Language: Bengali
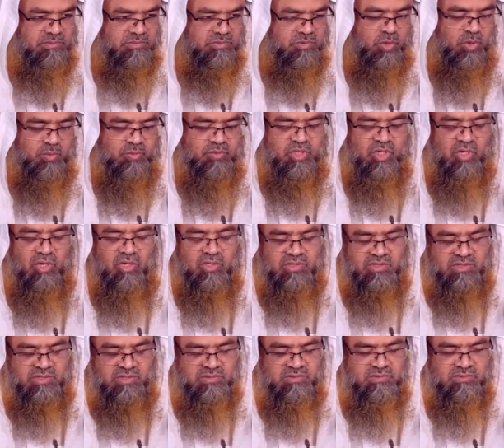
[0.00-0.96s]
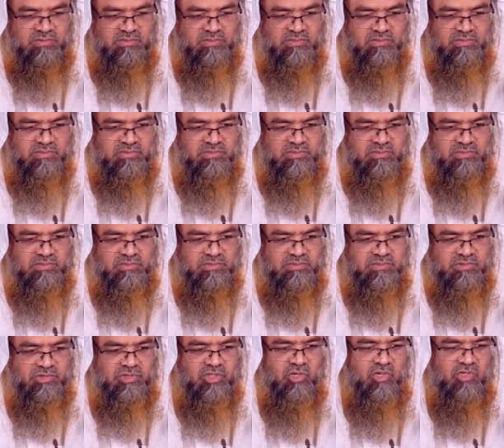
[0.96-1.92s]
খুব সহজ
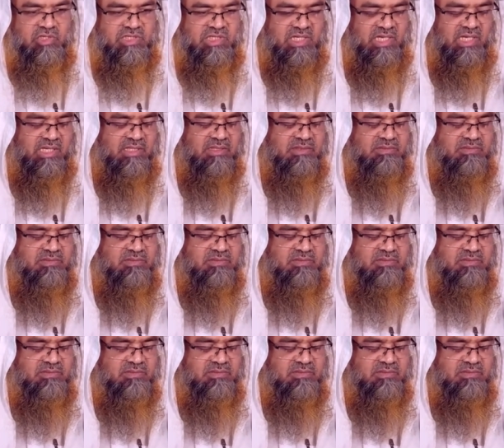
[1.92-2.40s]
সহজ কি